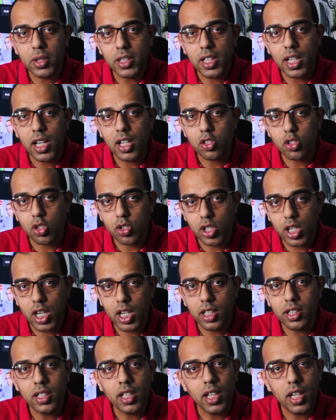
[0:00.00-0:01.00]
بتاع
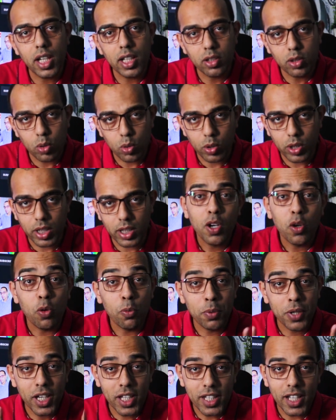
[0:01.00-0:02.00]
شاشات الاندرويد
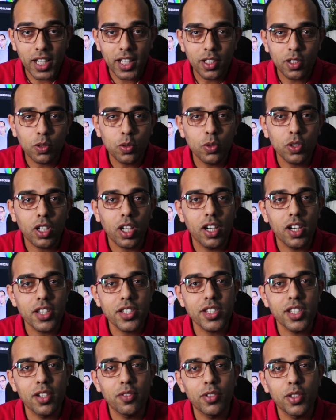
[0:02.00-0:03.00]
وبكده نكون
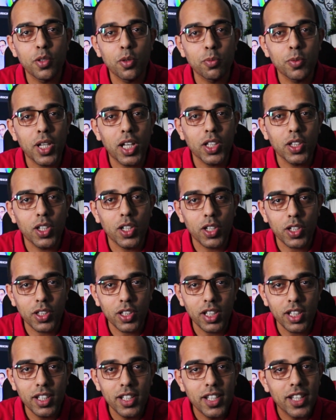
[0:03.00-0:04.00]
خلصنا الفيديو بتاع
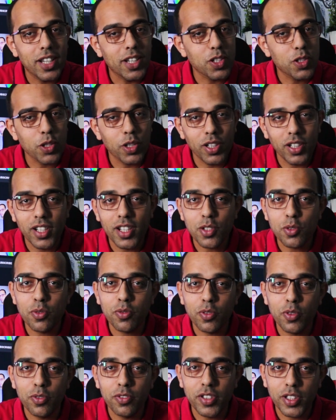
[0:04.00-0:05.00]
النهارده ان شاء الله
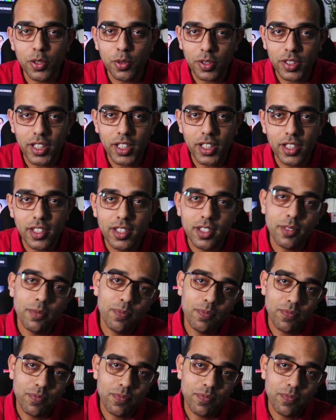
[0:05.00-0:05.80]
اشوفكم في فيديو جديد